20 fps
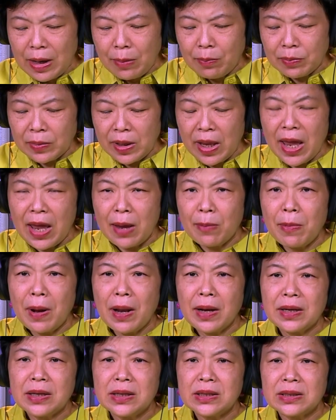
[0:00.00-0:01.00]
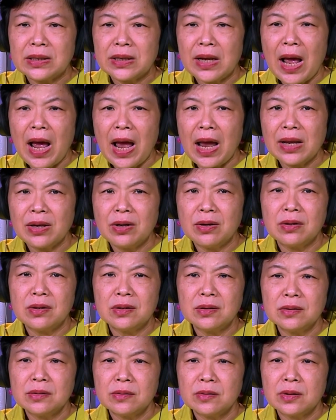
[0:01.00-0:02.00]
จำเทปอันหนึ่งได้เน
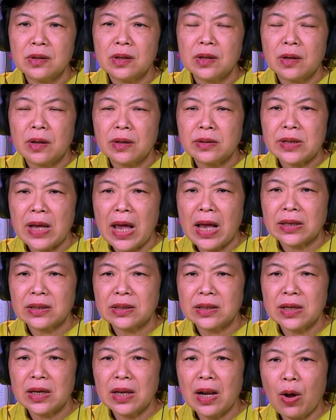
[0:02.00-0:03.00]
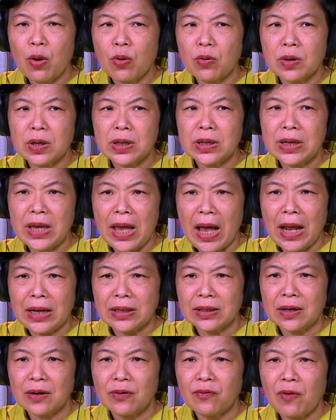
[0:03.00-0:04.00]
อะครับแจ็คที่เราเคยอั
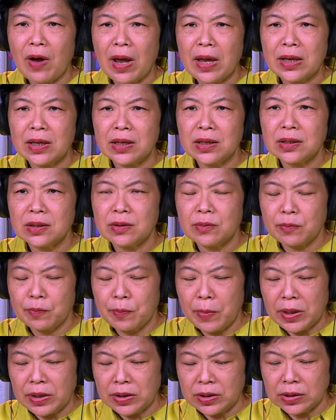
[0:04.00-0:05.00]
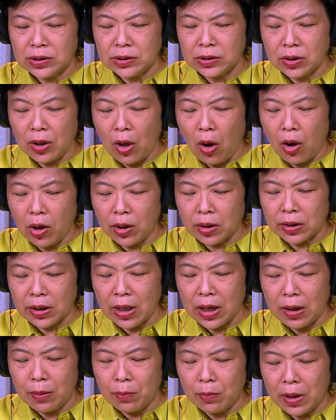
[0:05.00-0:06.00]
ดกันไว้ เป็นชื่อตอน
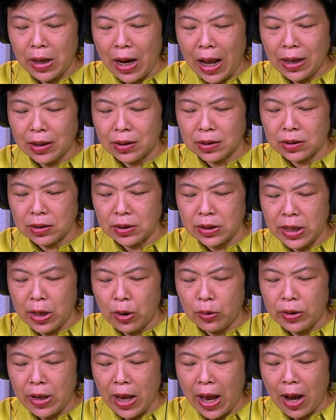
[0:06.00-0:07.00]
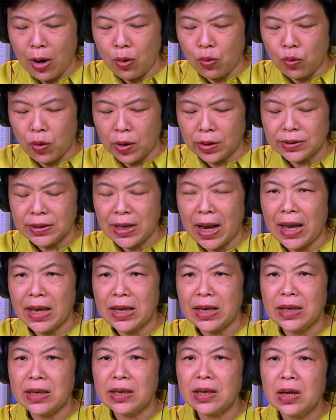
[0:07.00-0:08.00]
เติมรักเยียวยาหัวใจ
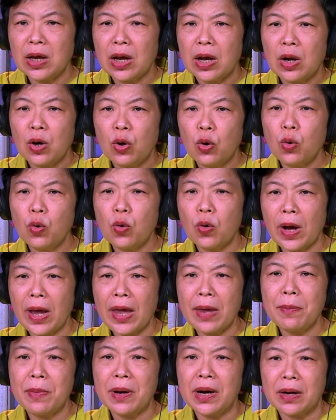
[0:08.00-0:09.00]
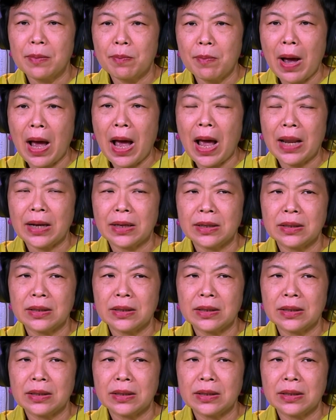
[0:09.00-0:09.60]
ลูกให้เบิกบา